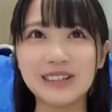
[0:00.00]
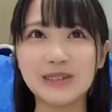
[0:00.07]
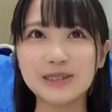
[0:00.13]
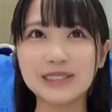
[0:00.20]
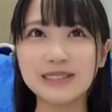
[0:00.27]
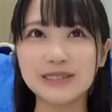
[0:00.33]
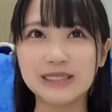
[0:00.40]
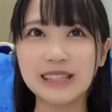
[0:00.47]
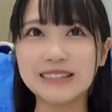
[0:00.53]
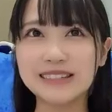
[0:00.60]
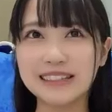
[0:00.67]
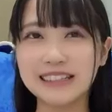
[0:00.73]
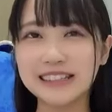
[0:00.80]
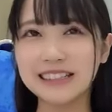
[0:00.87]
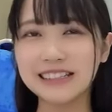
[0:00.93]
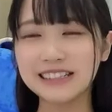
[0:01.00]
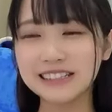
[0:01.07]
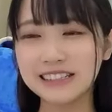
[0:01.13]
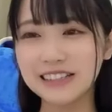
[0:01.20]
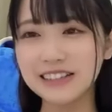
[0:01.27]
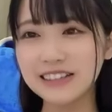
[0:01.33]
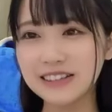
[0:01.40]
引っ越さんといけんってなった
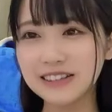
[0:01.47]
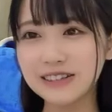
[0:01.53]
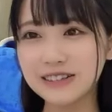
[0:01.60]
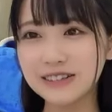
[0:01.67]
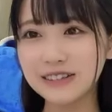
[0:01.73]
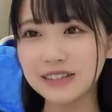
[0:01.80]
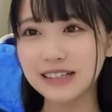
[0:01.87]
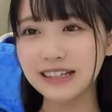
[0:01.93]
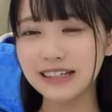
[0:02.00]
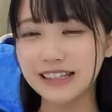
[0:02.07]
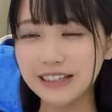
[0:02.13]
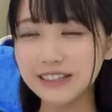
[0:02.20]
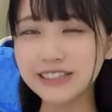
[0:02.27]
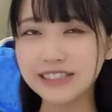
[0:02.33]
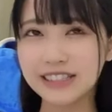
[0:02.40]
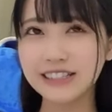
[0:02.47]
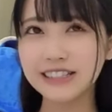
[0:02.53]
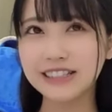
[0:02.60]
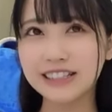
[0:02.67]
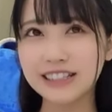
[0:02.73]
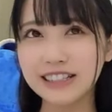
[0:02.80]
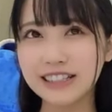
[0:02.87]
らさやるやるじゃん